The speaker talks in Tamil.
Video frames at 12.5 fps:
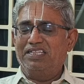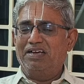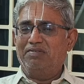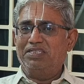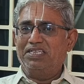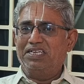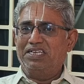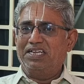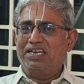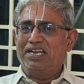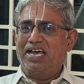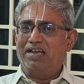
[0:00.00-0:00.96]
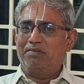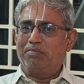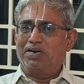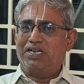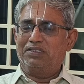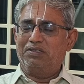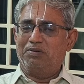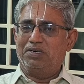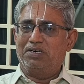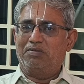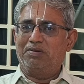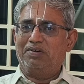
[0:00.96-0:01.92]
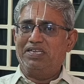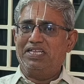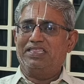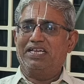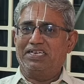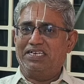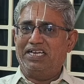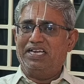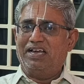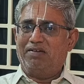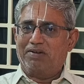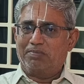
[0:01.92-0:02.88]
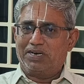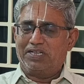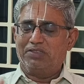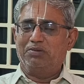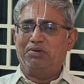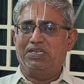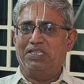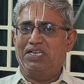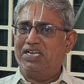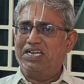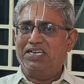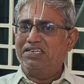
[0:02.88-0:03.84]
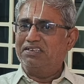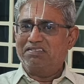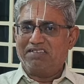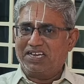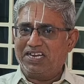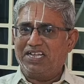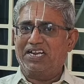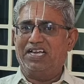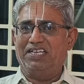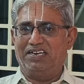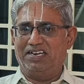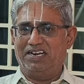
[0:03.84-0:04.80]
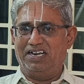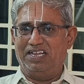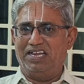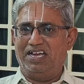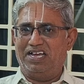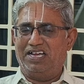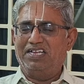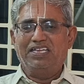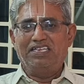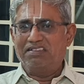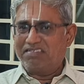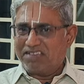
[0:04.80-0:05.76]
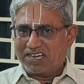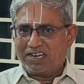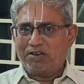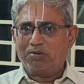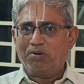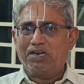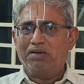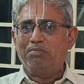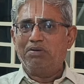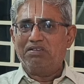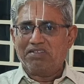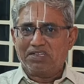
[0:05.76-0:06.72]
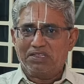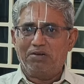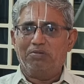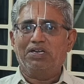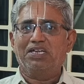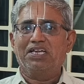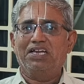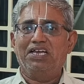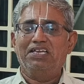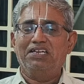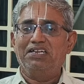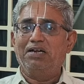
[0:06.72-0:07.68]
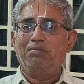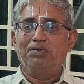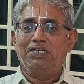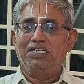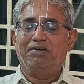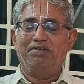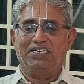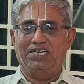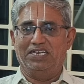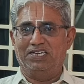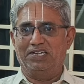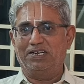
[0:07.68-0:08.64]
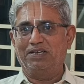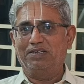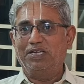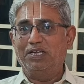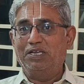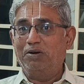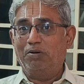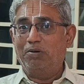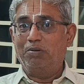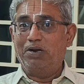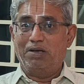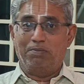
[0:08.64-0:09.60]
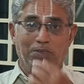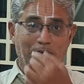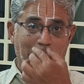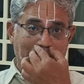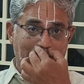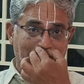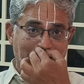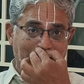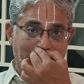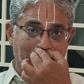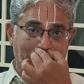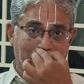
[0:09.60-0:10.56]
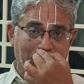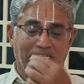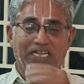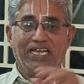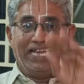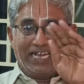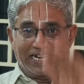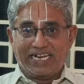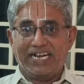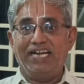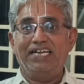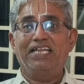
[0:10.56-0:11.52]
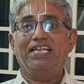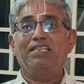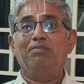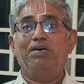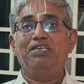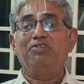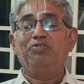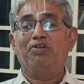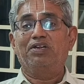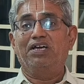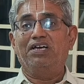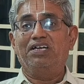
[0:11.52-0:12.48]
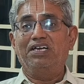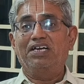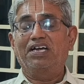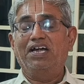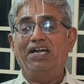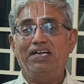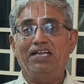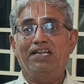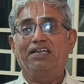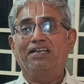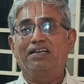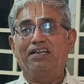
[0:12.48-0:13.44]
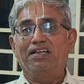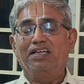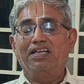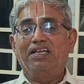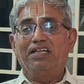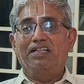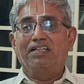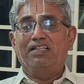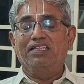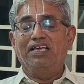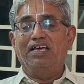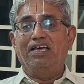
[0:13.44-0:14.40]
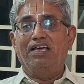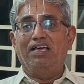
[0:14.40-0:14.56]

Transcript: அதாவது நான் மணந்து கொண்டவனுடைய தங்கையை அவர் மணந்து கொண்டதுனால எனக்கு சகலர் ஆயிடுறார் இல்லையா என் சகலர் கூட நான் பேசுறதுல உனக்கு என்ன இருக்கு அப்படின்ட்டு அவர் கேட்கிறார் எவ்வளோ ஒரு அற்புதமான விஷயம் பாருங்க கண்ணன் அதை மாதிரி சொல்றான் கண்ணன் இந்த